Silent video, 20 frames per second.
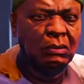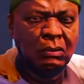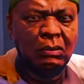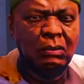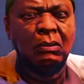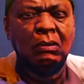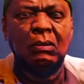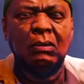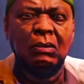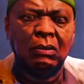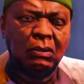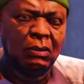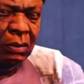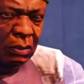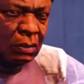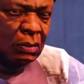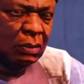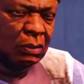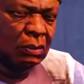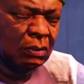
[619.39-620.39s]
um cara
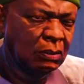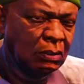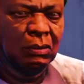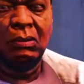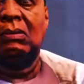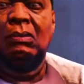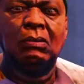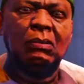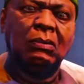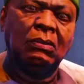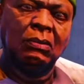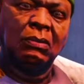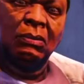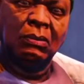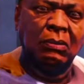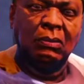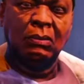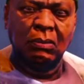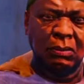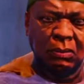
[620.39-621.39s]
aí procurando
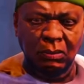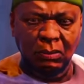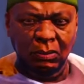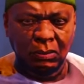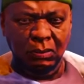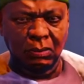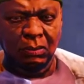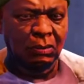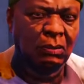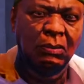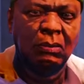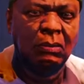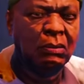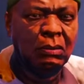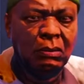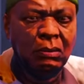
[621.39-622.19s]
você aí, entendeu?